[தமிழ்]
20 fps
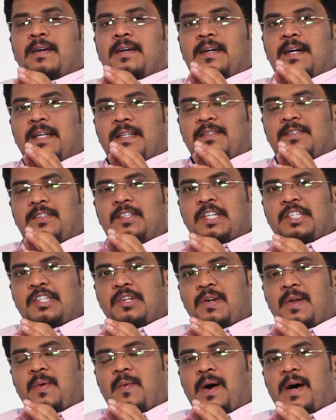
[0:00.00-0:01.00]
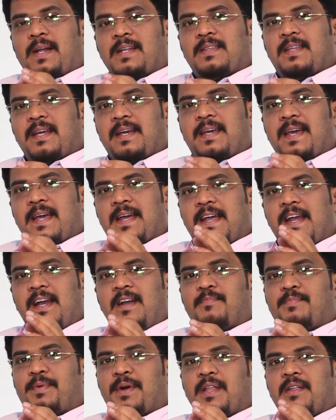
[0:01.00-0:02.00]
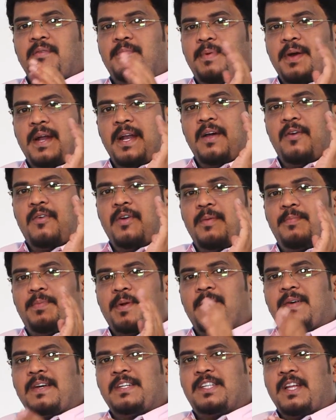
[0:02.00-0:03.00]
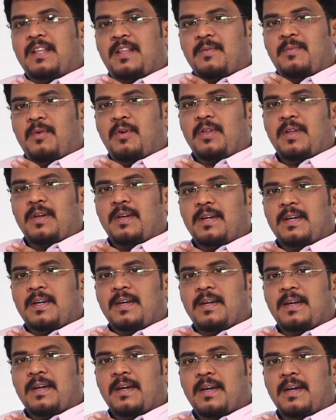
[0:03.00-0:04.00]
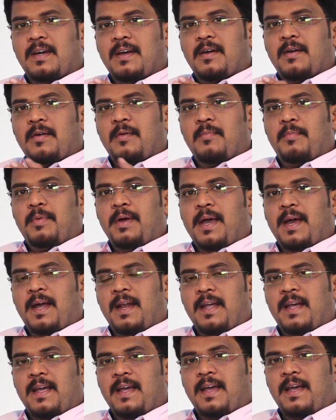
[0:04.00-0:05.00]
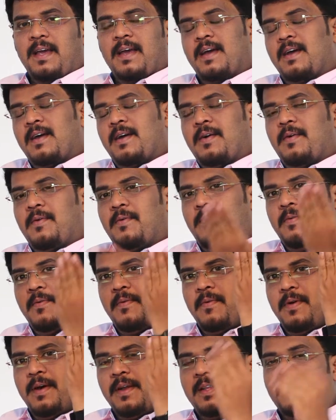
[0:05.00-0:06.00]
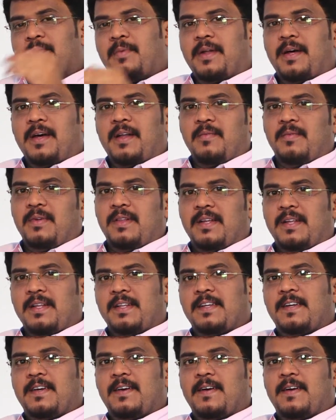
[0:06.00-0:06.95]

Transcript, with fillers: கத்த சொன்ன வார்த்தைக்கு கீழ்ப்படிந்து பேழைக்குள்ளே பிரவேசித்த போது பேலை உயர்த்தப்பட ஆரம்பித்தது